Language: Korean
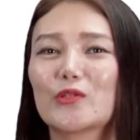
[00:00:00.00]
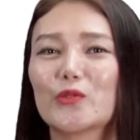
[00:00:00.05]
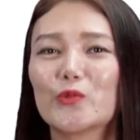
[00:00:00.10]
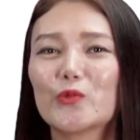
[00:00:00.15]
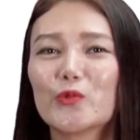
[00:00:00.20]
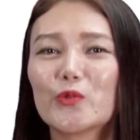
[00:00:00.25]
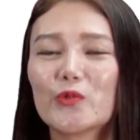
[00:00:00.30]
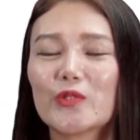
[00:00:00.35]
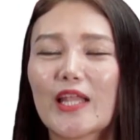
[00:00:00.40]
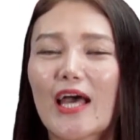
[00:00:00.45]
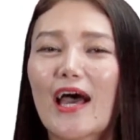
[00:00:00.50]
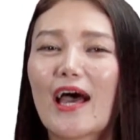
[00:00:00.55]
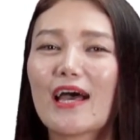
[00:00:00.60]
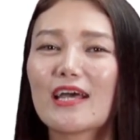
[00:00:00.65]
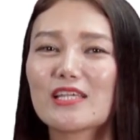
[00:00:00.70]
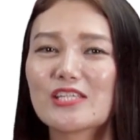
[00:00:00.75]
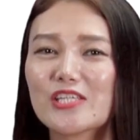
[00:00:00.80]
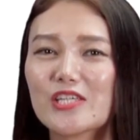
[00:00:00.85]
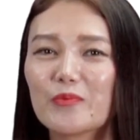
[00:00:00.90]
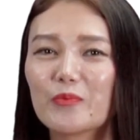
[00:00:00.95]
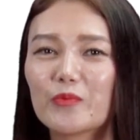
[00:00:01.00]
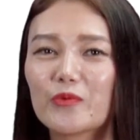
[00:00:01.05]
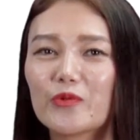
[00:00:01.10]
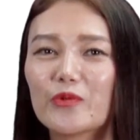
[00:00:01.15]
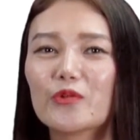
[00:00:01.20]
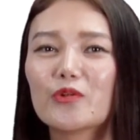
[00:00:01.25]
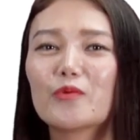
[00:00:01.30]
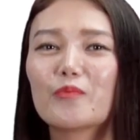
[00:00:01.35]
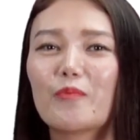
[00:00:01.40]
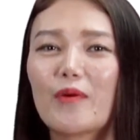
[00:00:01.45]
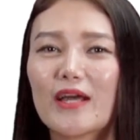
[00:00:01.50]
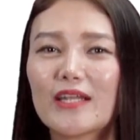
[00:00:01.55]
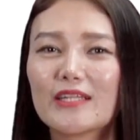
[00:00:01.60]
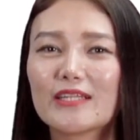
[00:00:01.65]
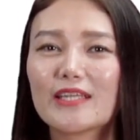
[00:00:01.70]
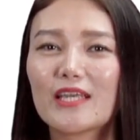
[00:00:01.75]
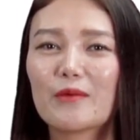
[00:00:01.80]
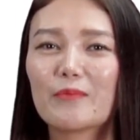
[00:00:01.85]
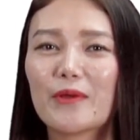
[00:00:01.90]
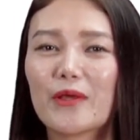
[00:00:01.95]
누구나 쉽고
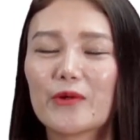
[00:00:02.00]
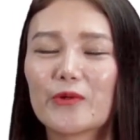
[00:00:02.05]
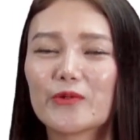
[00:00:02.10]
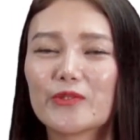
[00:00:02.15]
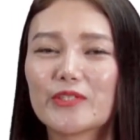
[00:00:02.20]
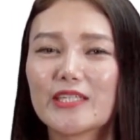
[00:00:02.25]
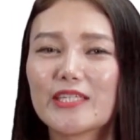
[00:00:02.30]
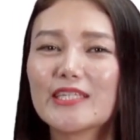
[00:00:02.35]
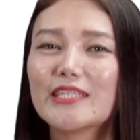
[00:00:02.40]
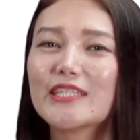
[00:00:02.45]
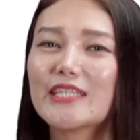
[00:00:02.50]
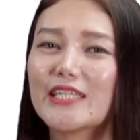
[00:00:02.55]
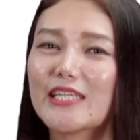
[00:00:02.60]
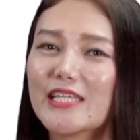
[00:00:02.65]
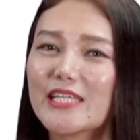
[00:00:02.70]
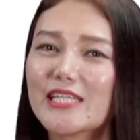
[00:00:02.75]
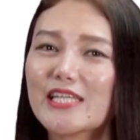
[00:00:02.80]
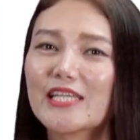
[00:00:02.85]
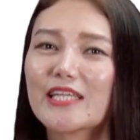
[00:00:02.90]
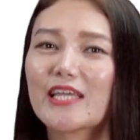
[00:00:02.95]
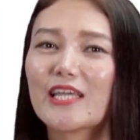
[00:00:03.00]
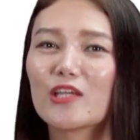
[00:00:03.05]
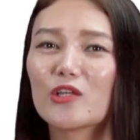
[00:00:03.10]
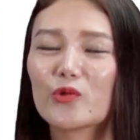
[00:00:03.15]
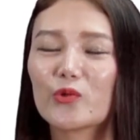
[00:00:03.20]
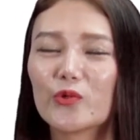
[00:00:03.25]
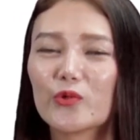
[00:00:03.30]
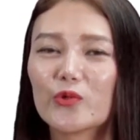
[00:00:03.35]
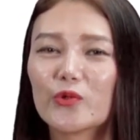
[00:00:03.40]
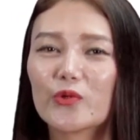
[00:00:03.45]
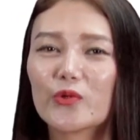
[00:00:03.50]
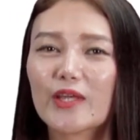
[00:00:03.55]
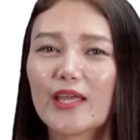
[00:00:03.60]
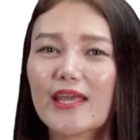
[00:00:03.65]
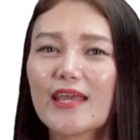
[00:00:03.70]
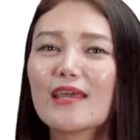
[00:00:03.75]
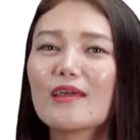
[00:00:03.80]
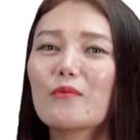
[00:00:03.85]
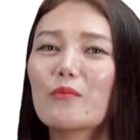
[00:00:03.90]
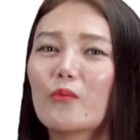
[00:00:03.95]
빠르게 배우는 이시케이
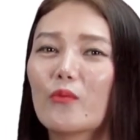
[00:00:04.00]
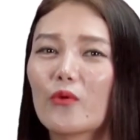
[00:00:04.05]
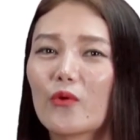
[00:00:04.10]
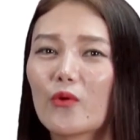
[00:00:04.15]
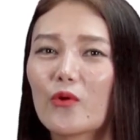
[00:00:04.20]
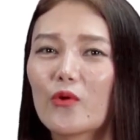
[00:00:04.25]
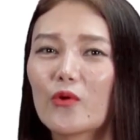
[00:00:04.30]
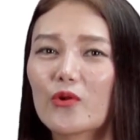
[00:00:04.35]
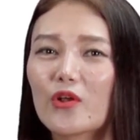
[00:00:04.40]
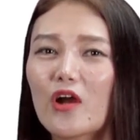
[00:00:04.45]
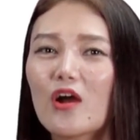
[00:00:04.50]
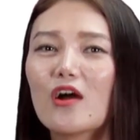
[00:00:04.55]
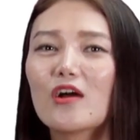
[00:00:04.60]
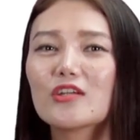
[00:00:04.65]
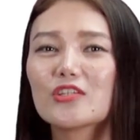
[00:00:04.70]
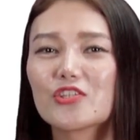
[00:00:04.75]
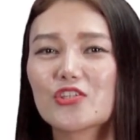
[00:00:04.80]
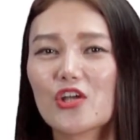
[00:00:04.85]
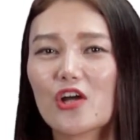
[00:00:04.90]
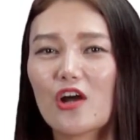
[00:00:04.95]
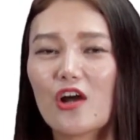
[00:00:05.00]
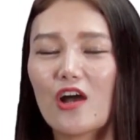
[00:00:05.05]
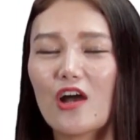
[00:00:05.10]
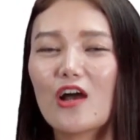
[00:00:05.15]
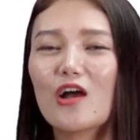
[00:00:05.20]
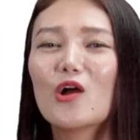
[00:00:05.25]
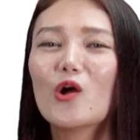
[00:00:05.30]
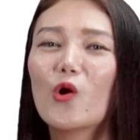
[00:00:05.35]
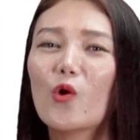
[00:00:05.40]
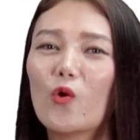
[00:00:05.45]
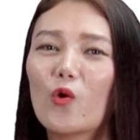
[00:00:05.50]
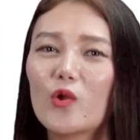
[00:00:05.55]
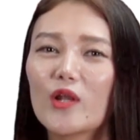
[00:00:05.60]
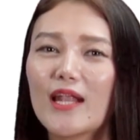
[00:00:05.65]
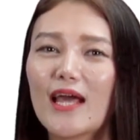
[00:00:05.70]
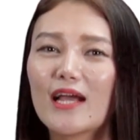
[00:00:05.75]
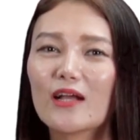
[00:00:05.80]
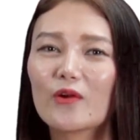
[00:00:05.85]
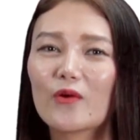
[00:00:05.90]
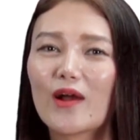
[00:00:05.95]
교육의 몽골어 저
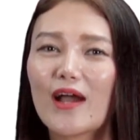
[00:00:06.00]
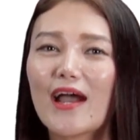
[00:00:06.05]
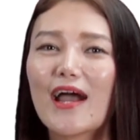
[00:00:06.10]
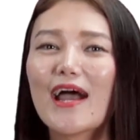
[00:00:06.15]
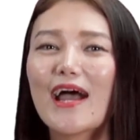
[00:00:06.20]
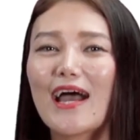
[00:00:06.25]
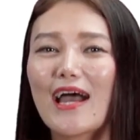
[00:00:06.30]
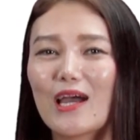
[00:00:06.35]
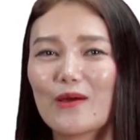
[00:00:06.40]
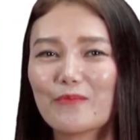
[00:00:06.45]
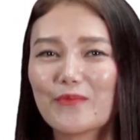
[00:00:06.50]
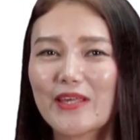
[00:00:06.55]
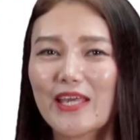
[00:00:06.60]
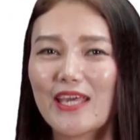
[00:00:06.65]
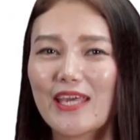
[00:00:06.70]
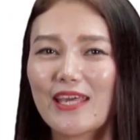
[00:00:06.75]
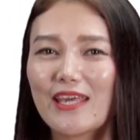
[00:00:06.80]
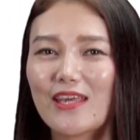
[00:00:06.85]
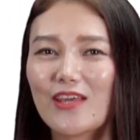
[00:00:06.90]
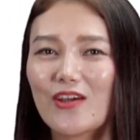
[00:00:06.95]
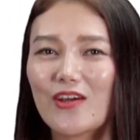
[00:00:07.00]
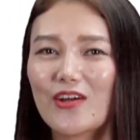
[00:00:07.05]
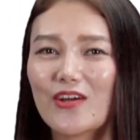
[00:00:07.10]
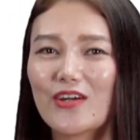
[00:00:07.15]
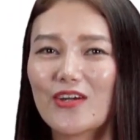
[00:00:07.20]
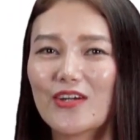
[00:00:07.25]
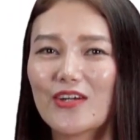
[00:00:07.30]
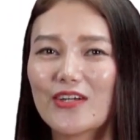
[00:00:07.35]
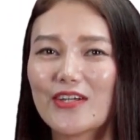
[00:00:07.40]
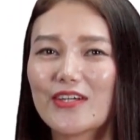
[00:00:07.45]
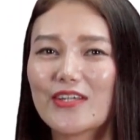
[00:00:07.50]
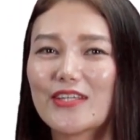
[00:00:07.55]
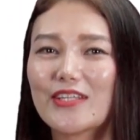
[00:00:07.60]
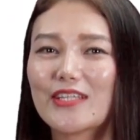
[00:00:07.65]
꿀랑과 함께해요.